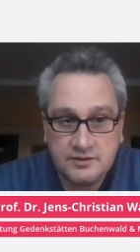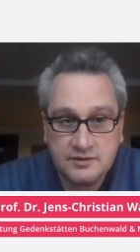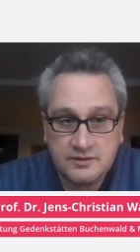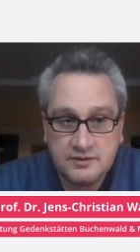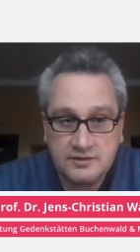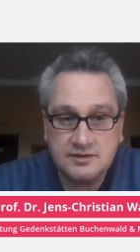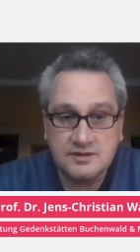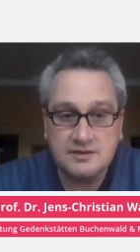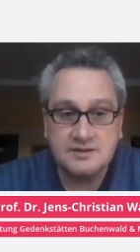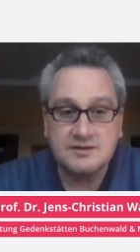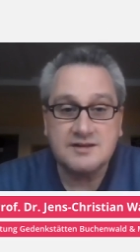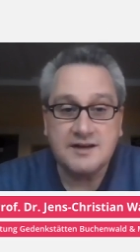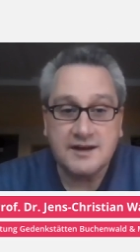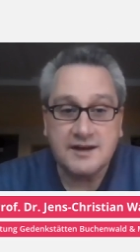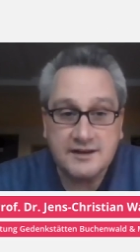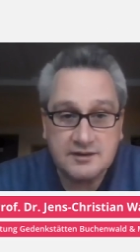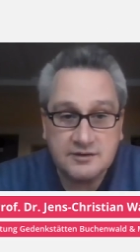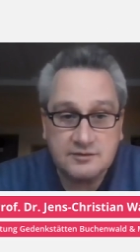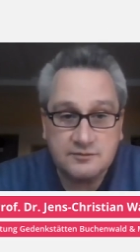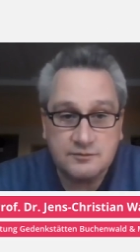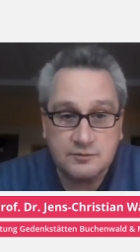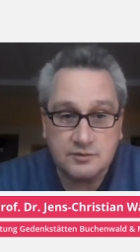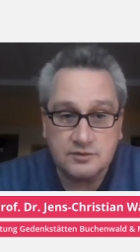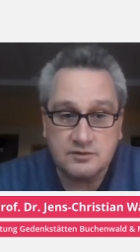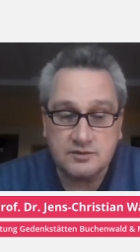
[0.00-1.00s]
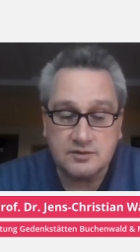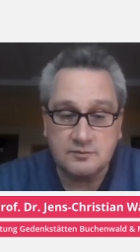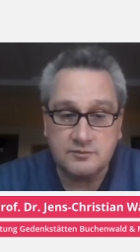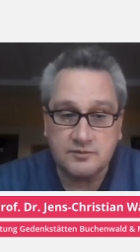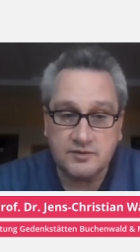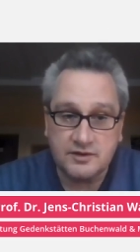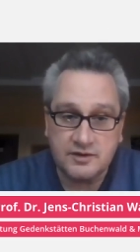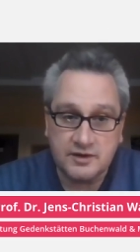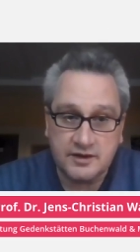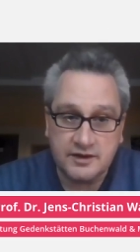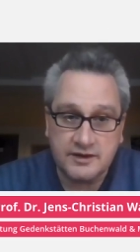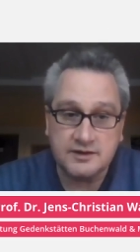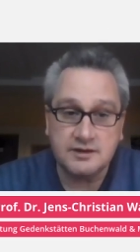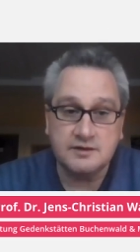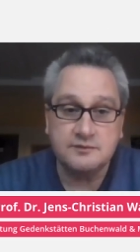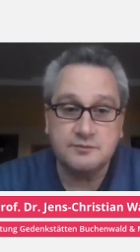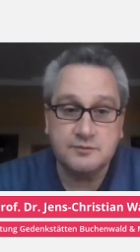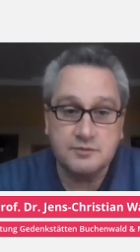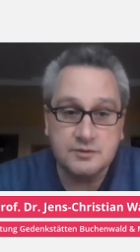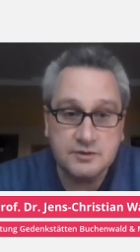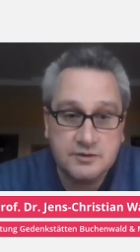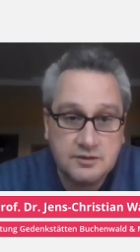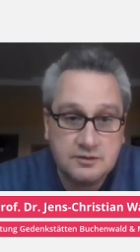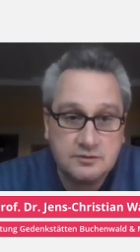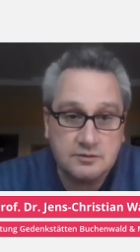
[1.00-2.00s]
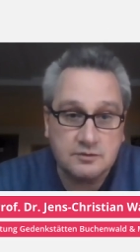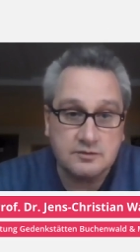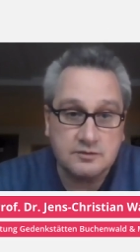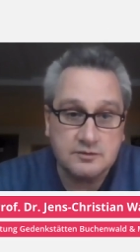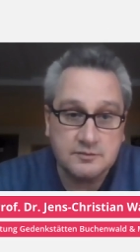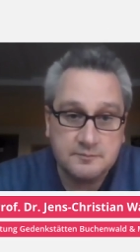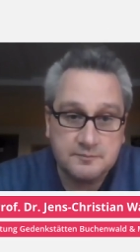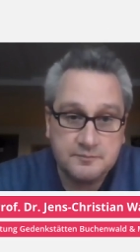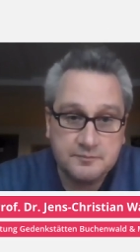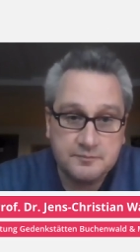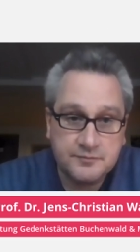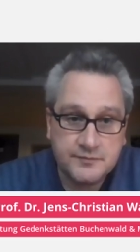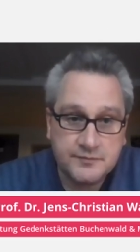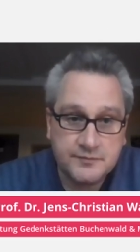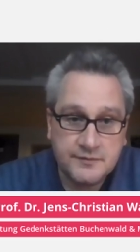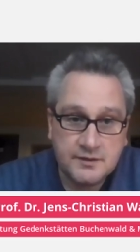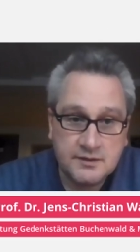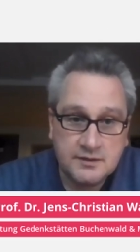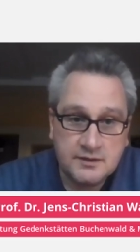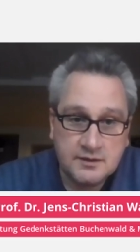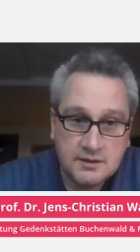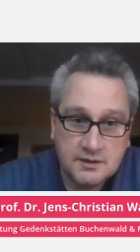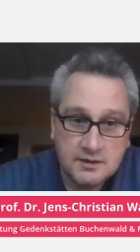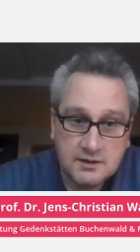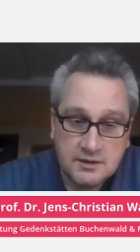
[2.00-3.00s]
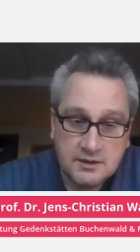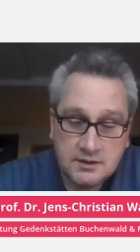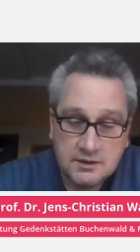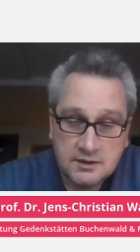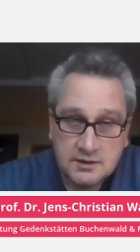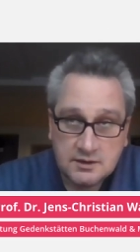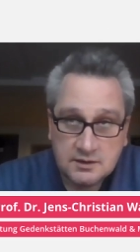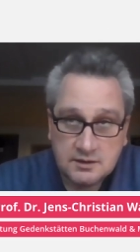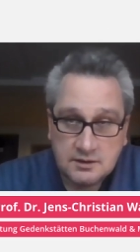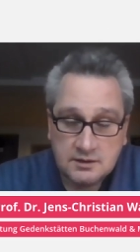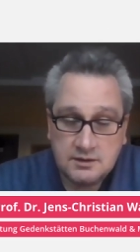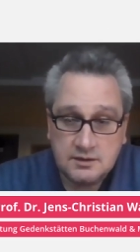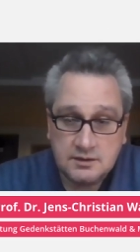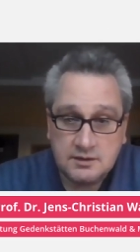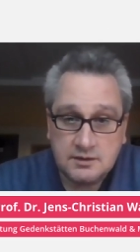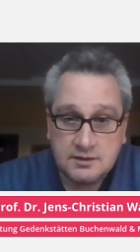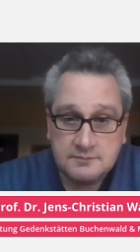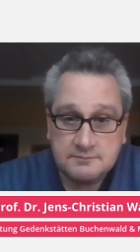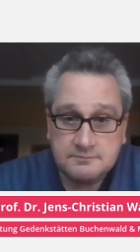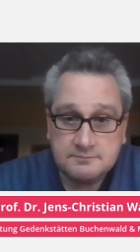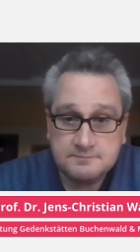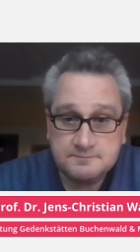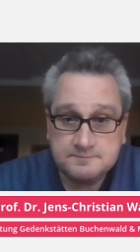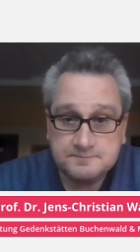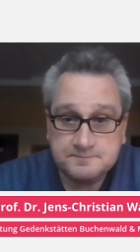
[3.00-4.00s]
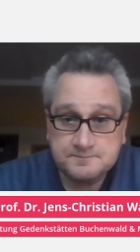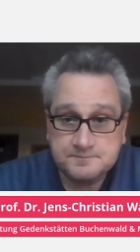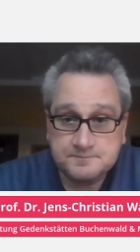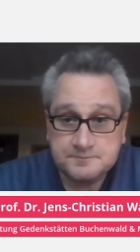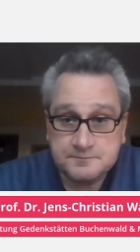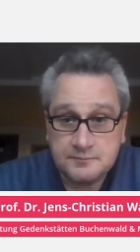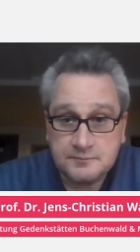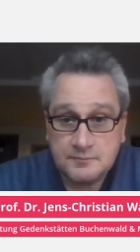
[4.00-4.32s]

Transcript: sind, gedacht wird, im Sinne einer Würdigung. Ähm,